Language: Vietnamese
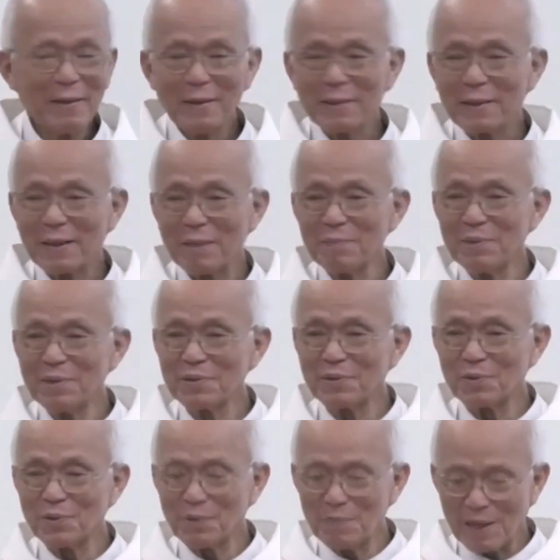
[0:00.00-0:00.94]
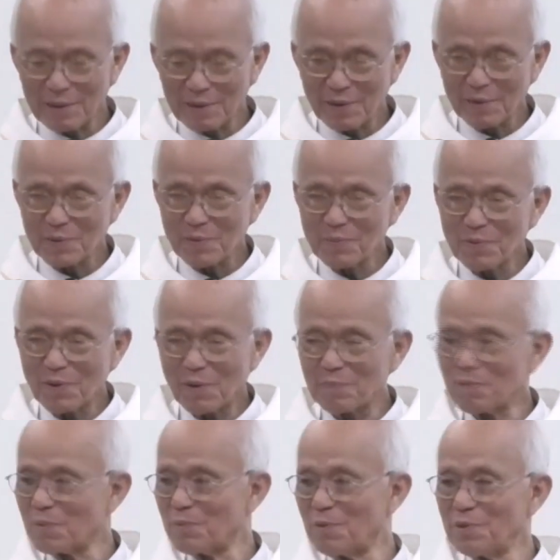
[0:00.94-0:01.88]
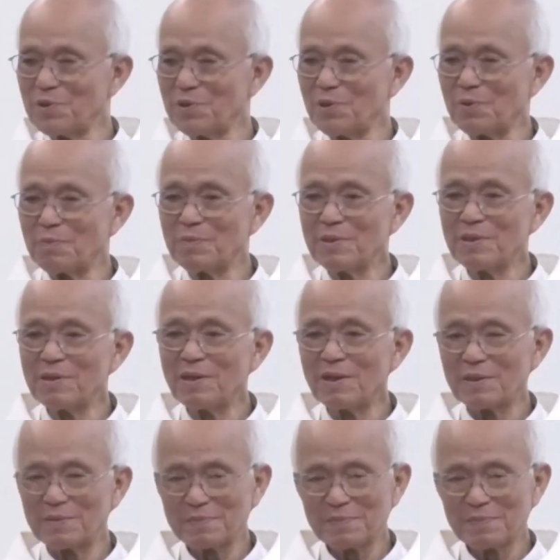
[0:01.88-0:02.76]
cảm ơn chúa ban cho chúng con một buổi chiều mưa